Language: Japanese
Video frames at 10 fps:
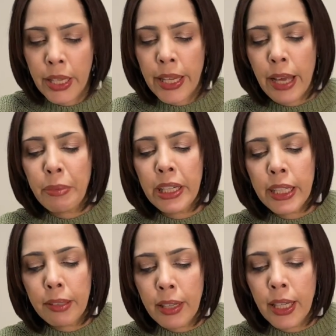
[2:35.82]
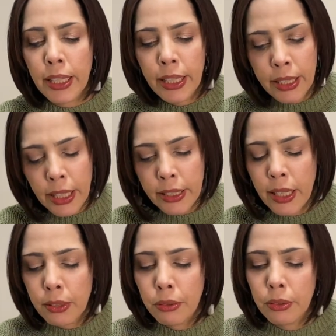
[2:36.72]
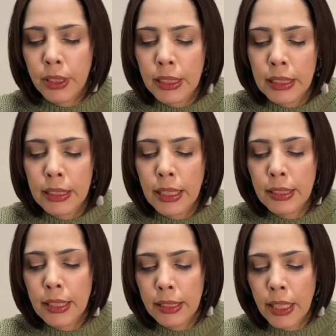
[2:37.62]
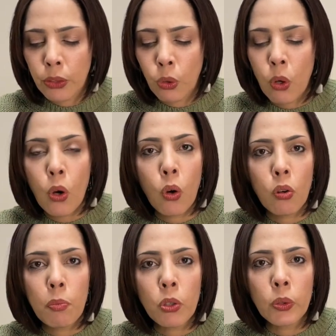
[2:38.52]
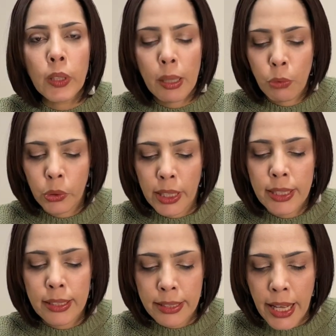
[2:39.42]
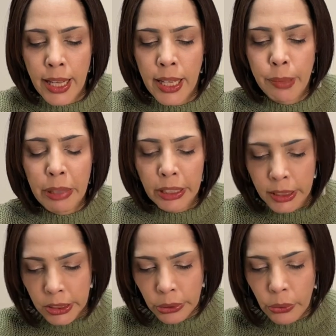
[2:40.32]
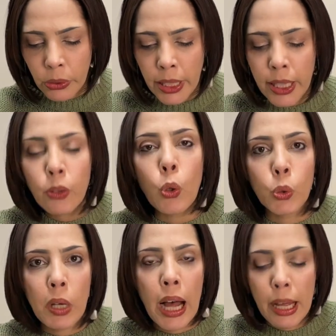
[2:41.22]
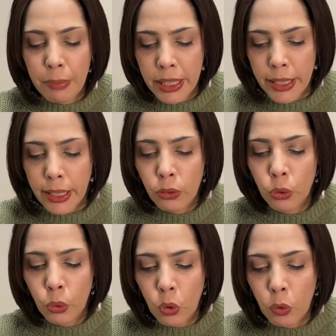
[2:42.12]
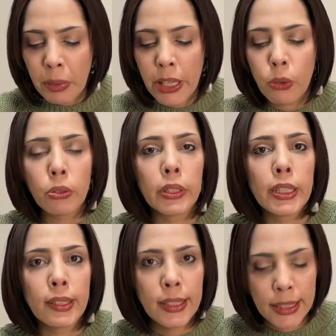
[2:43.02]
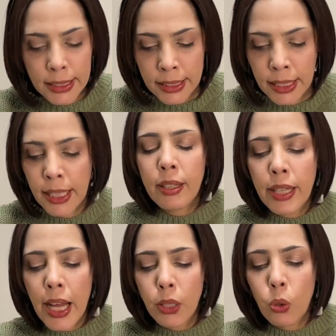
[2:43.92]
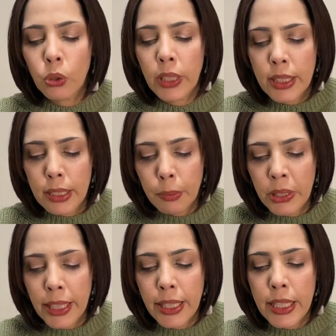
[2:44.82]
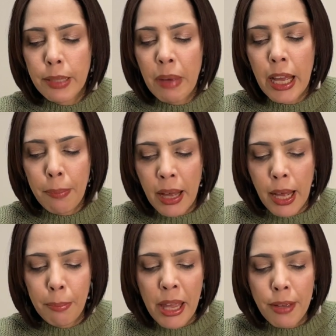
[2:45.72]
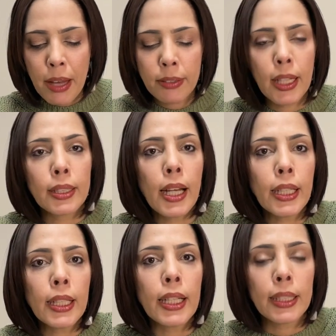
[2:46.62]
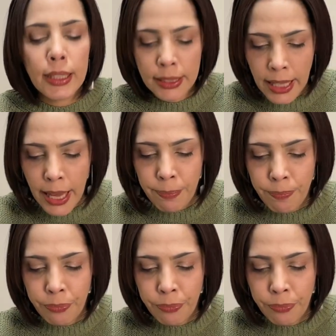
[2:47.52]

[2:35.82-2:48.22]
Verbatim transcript: アメリカはえらい韓国に親切だなと思うかもですが、まあ、一応韓国はアメリカの同盟国ですし、韓国が潰れてしまえば迷惑なだけなんですね。